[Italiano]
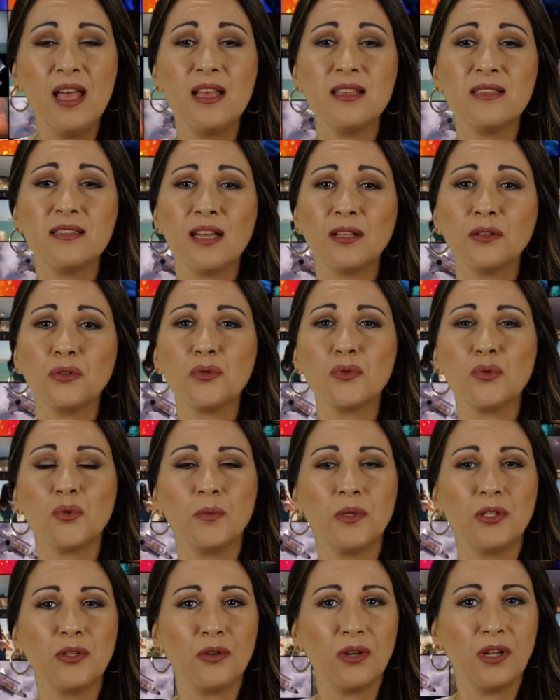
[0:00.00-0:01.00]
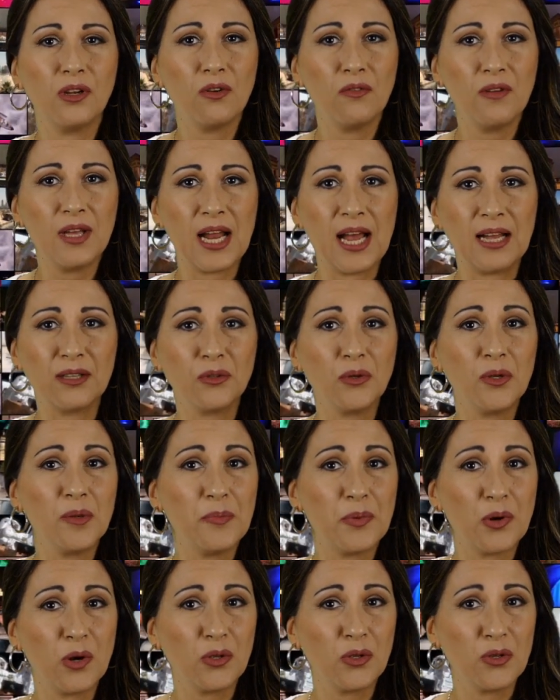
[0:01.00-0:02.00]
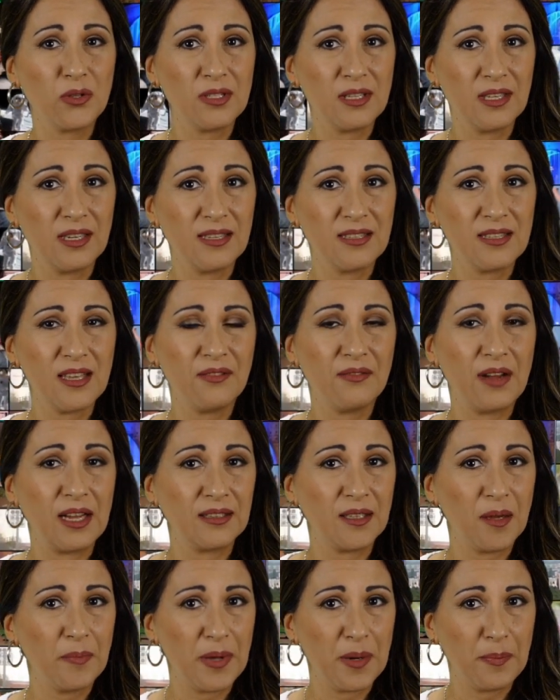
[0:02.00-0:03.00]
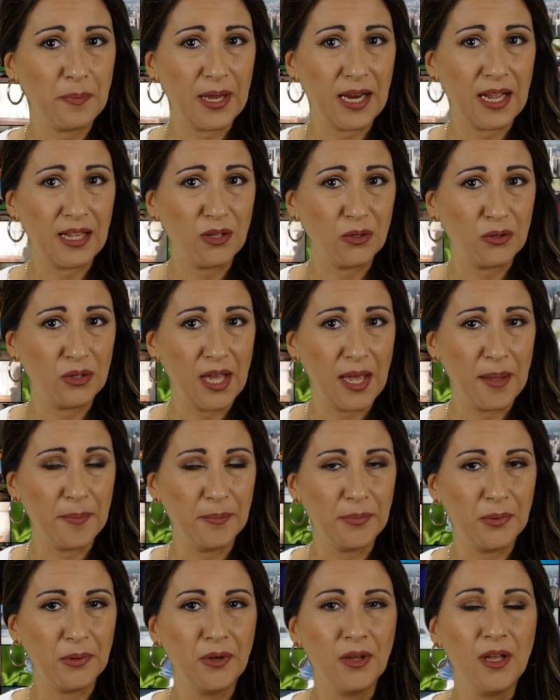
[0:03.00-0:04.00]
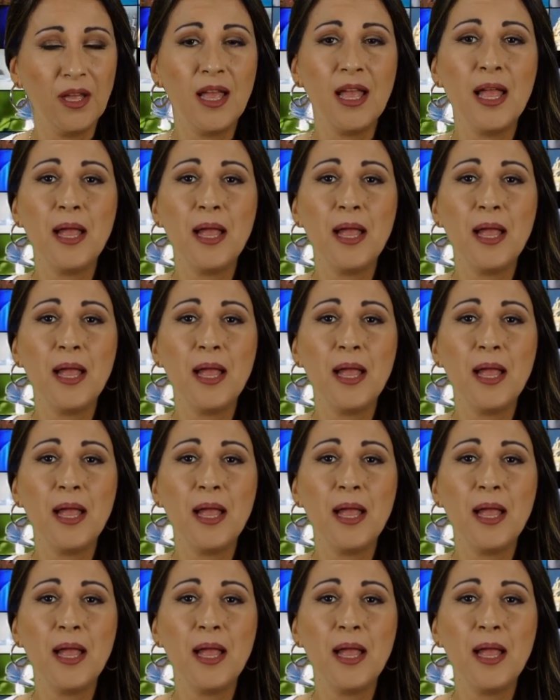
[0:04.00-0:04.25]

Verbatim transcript: è stato subito ricoverato in prognosi riservata per parecchio tempo.